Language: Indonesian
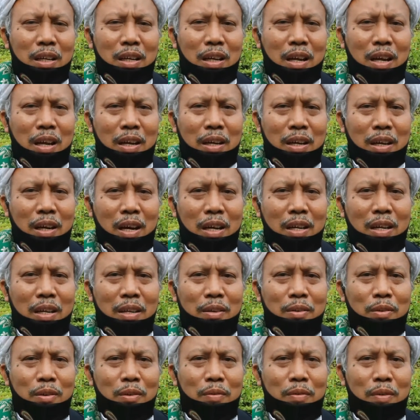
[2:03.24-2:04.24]
Hari Raya
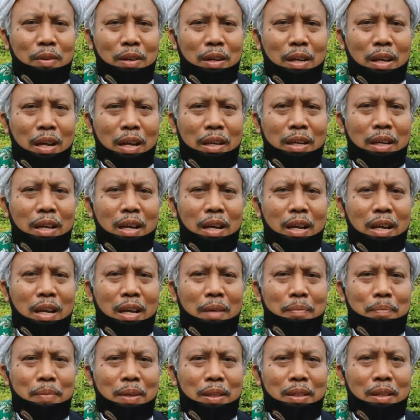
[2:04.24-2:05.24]
Idul
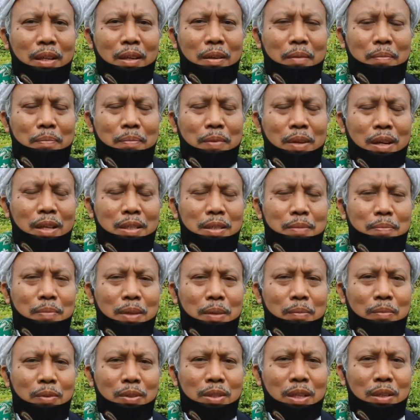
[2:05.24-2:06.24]
Adha
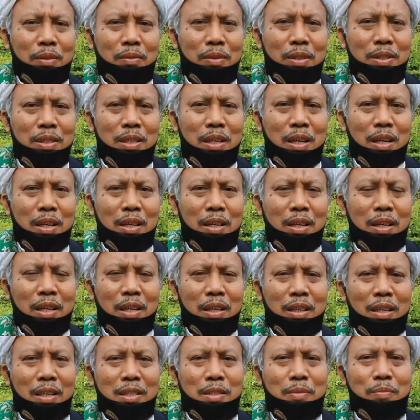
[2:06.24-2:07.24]
1441 Hijriah ini kita